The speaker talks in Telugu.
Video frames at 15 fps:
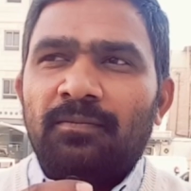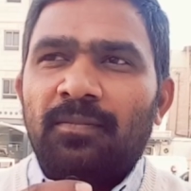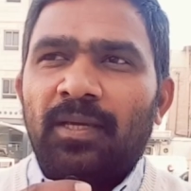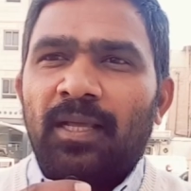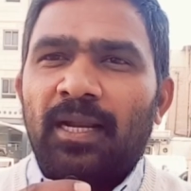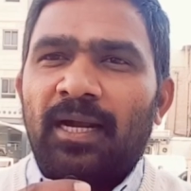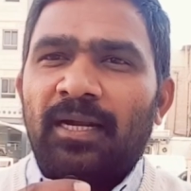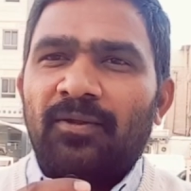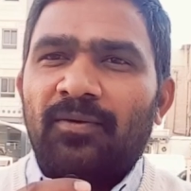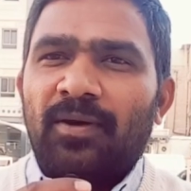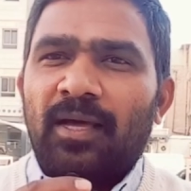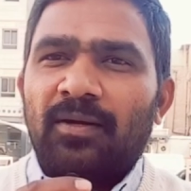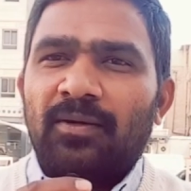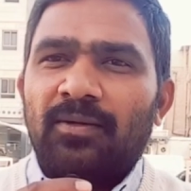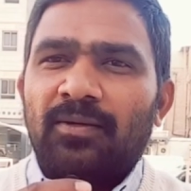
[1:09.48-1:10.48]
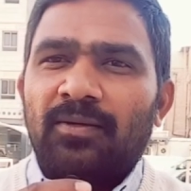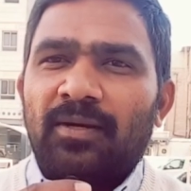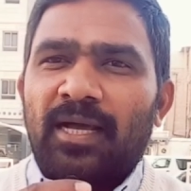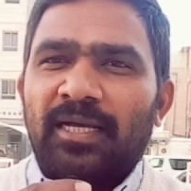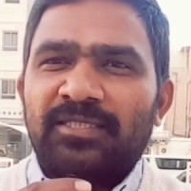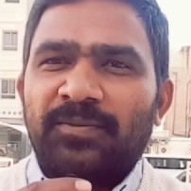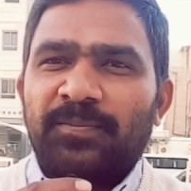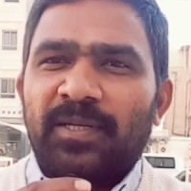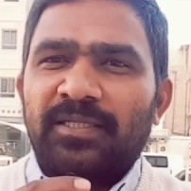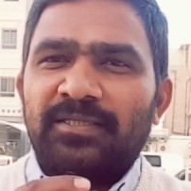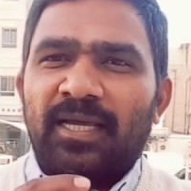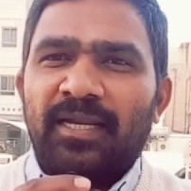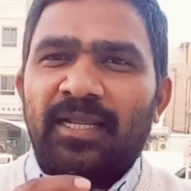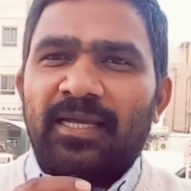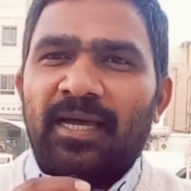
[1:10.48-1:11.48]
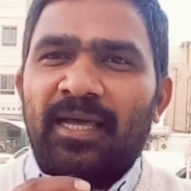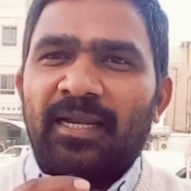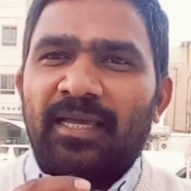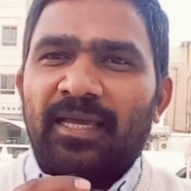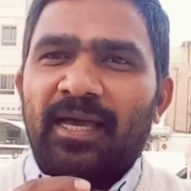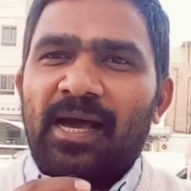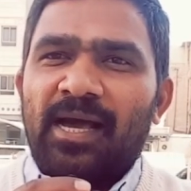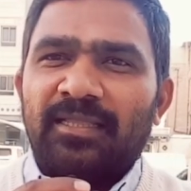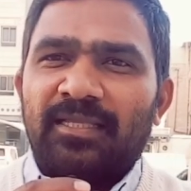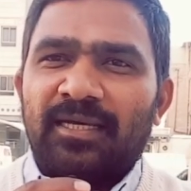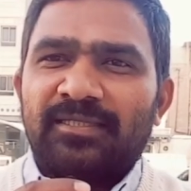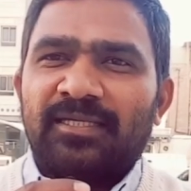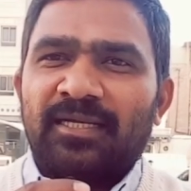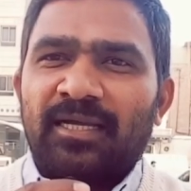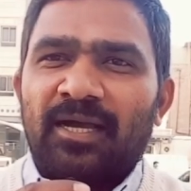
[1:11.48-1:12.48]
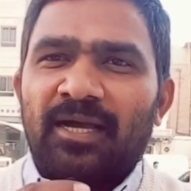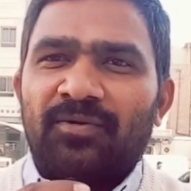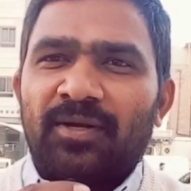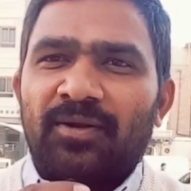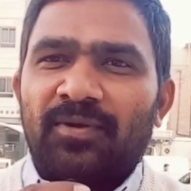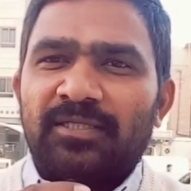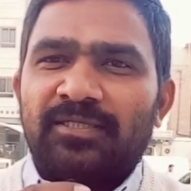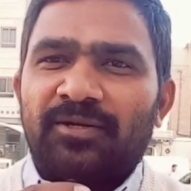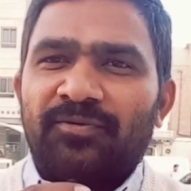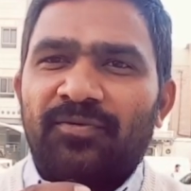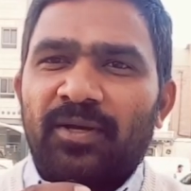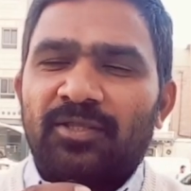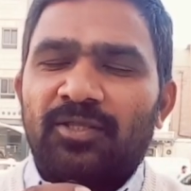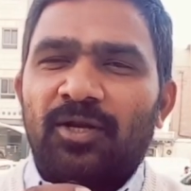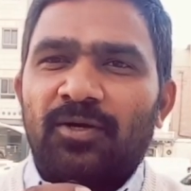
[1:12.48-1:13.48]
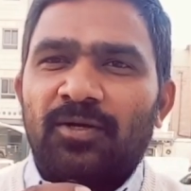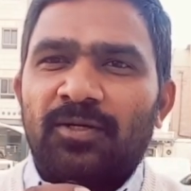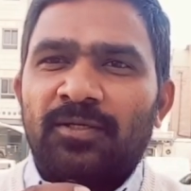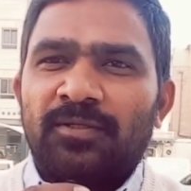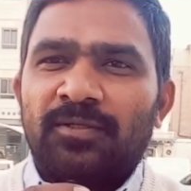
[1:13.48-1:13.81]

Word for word: మీలాంటి వారు రాష్ట్ర ప్రజానికానికి ఆదర్శంగా ఉండవలసిన వ్యక్తులు